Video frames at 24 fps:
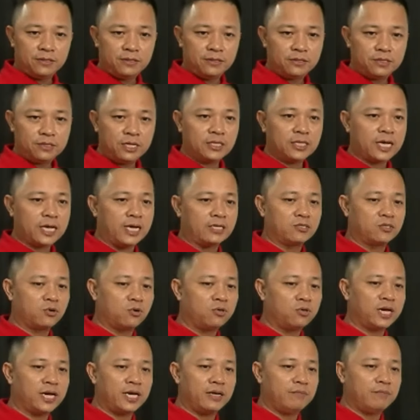tất cả
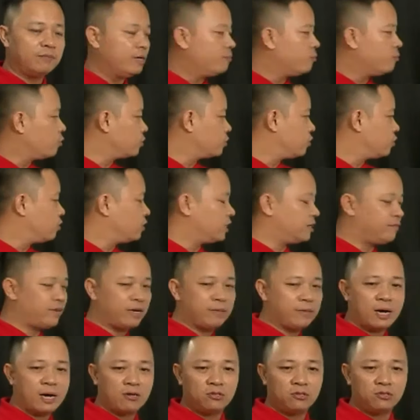chỗ này 11 lô này vay
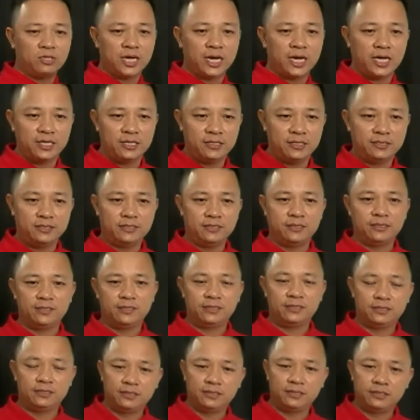bao nhiêu tiền
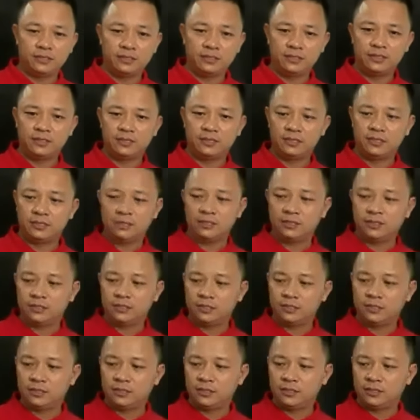mỗi người một
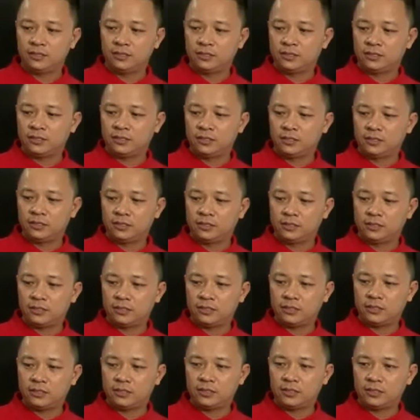khoản anh tại vì
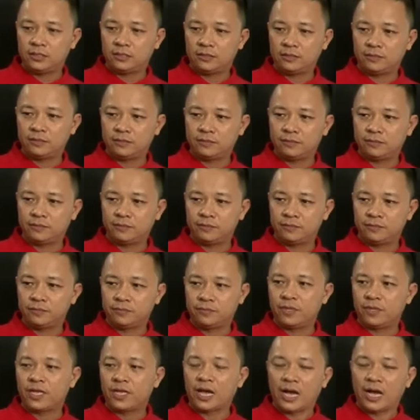cũng chia đất rồi đó
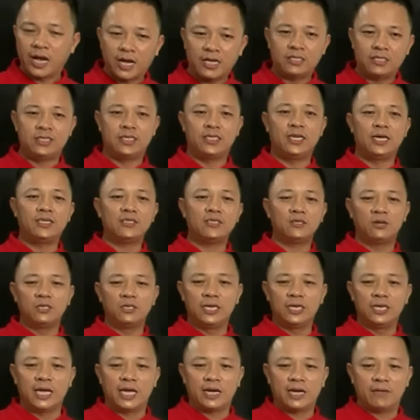Nên... à chia đất rồi
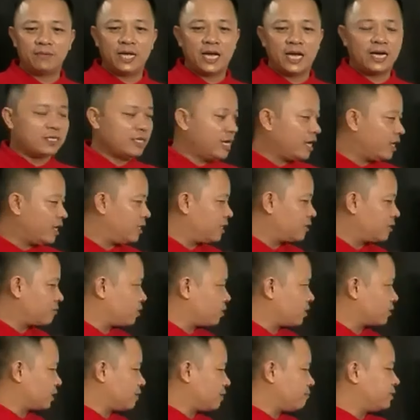thì em đang nợ là
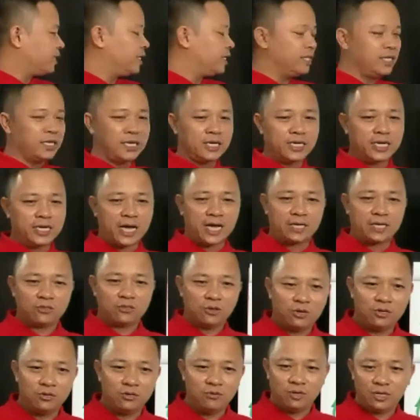khoảng 5 tỷ tiền ngân hàng
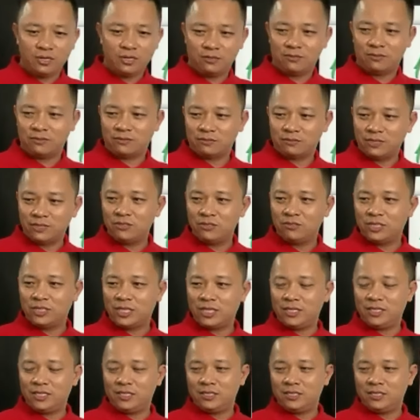thôi đúng không ví dụ thế